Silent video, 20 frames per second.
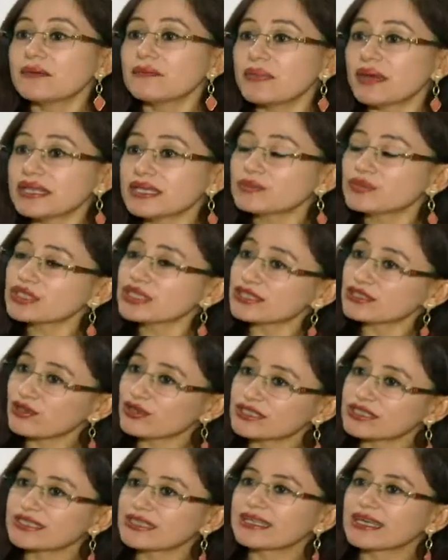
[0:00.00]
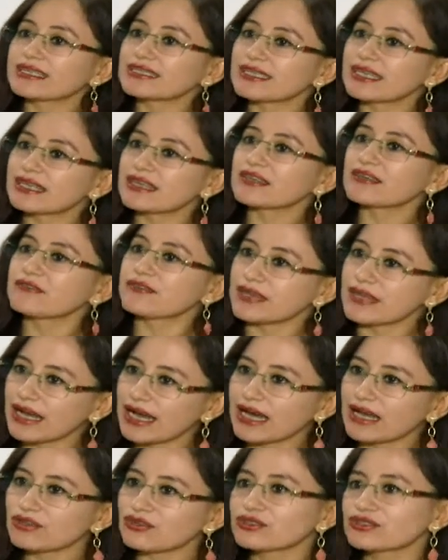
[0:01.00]
Venimos a solicitar
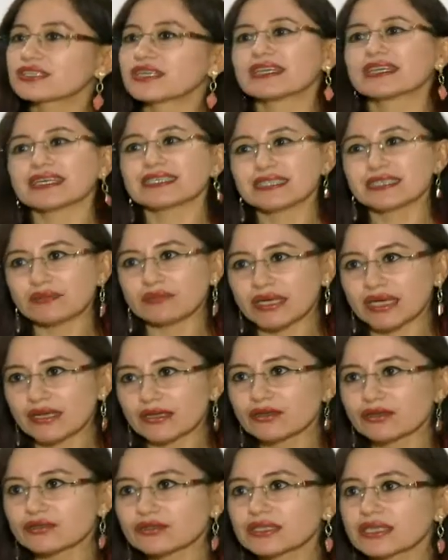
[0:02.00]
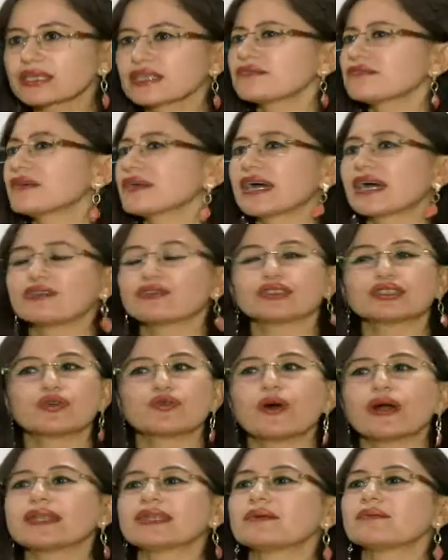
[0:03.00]
certificados de nacimiento, certificados
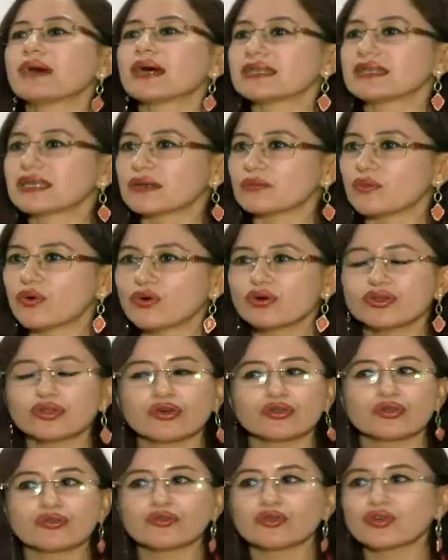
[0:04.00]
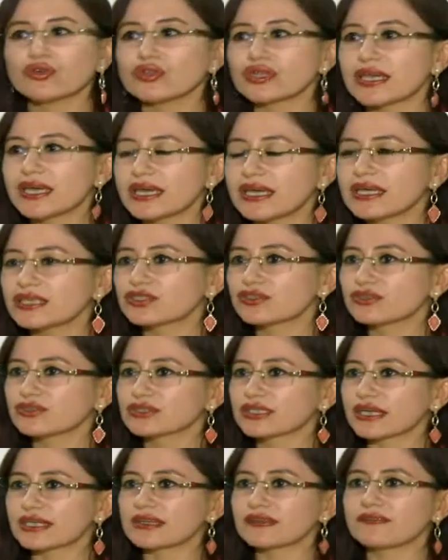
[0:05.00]
igual de matrimonio, de unión de hecho,
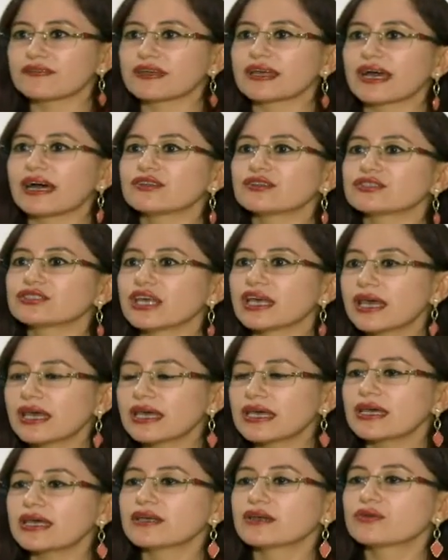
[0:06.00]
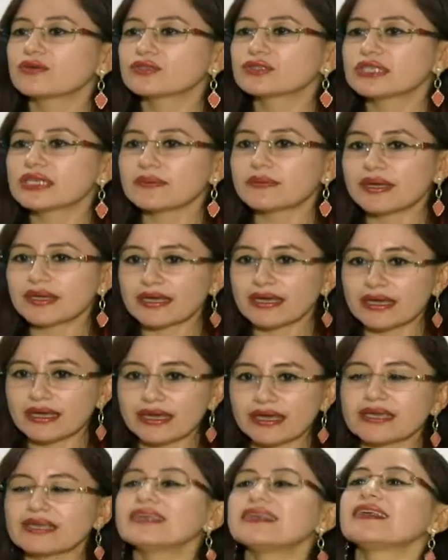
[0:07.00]
certificados inclusive
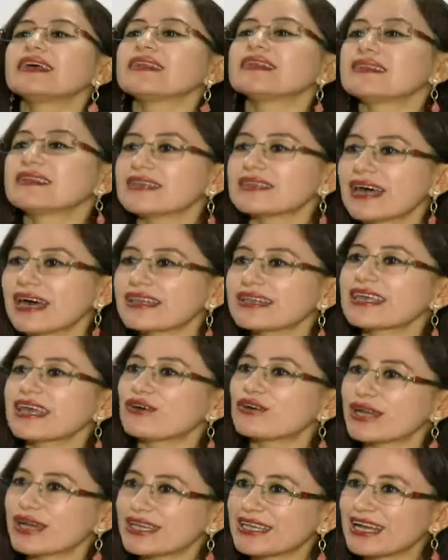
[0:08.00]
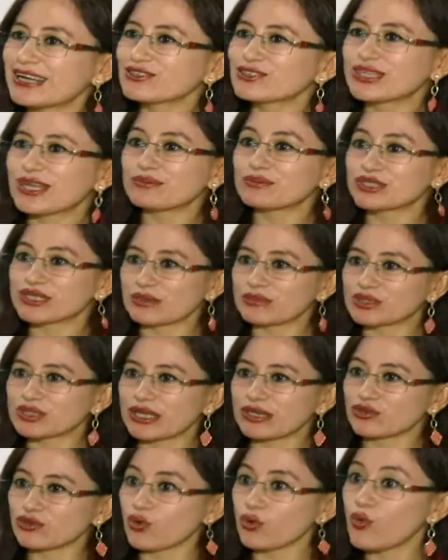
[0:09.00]
de identidad, que ahora ya los damos, estamos
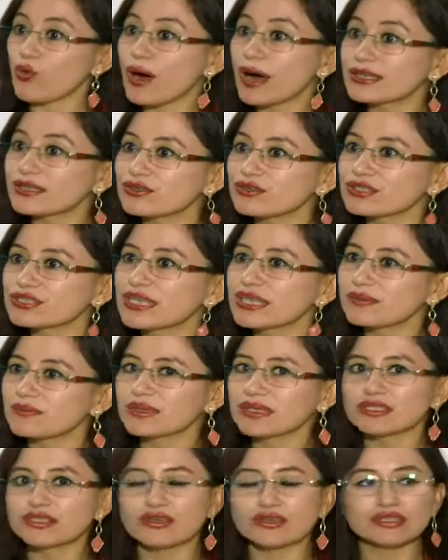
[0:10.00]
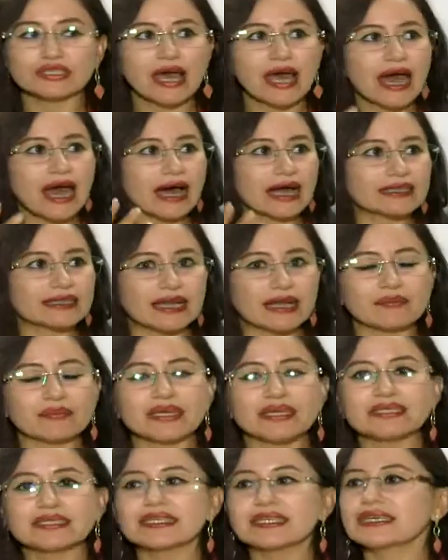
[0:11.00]
dando cuatro servicios a
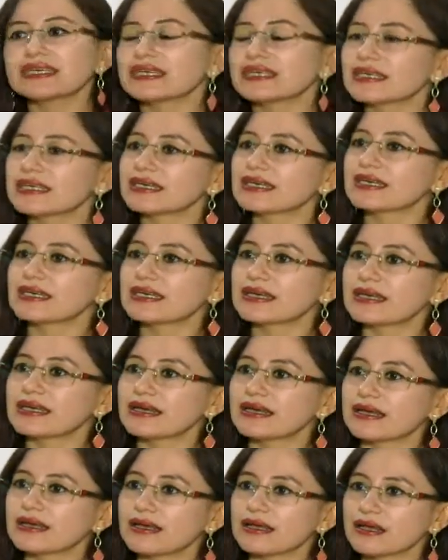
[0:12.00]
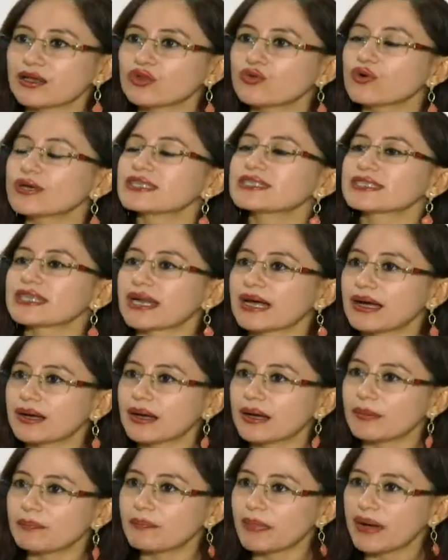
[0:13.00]
través de nuestra